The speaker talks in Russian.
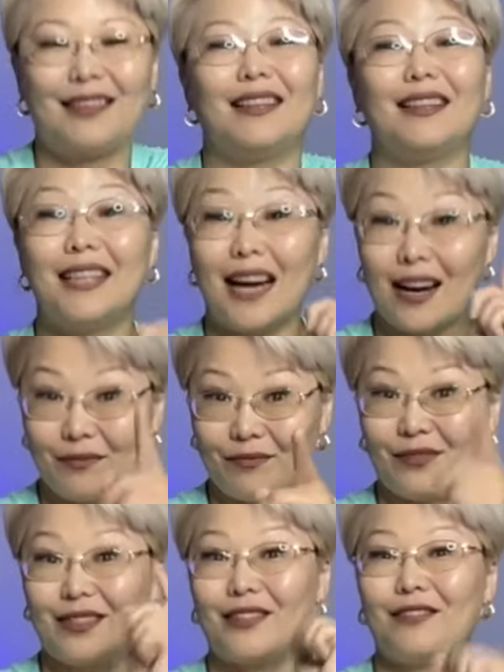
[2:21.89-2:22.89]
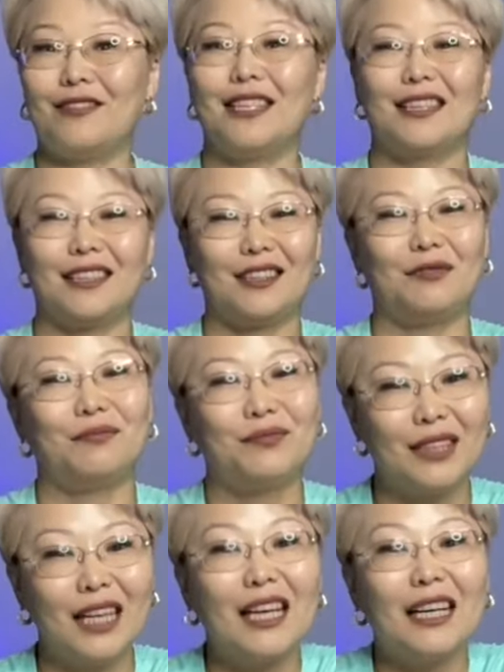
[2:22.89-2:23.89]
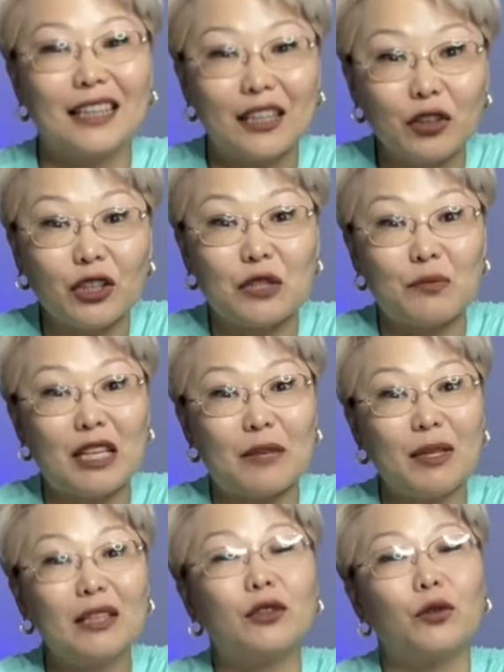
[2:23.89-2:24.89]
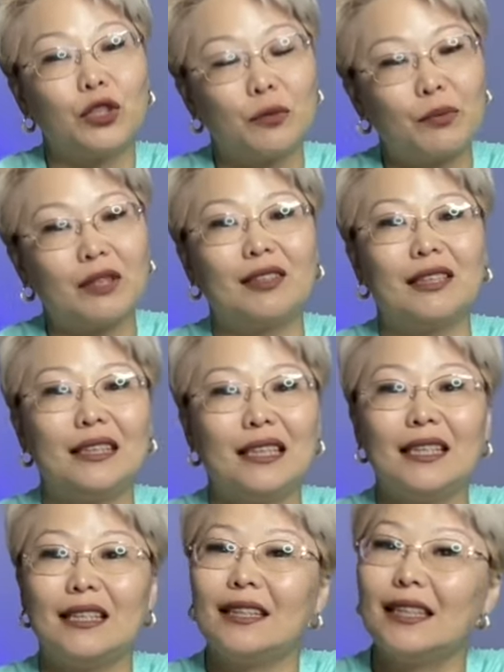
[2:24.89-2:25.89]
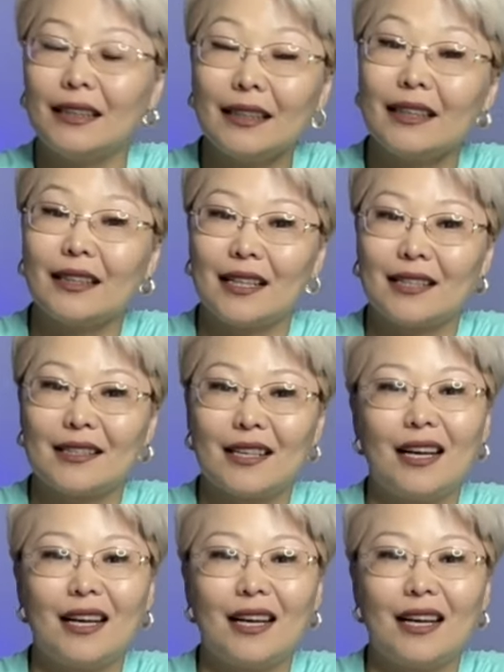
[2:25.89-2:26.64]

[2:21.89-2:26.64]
Да, все верно. Такой эксперимент тоже проводили и не раз.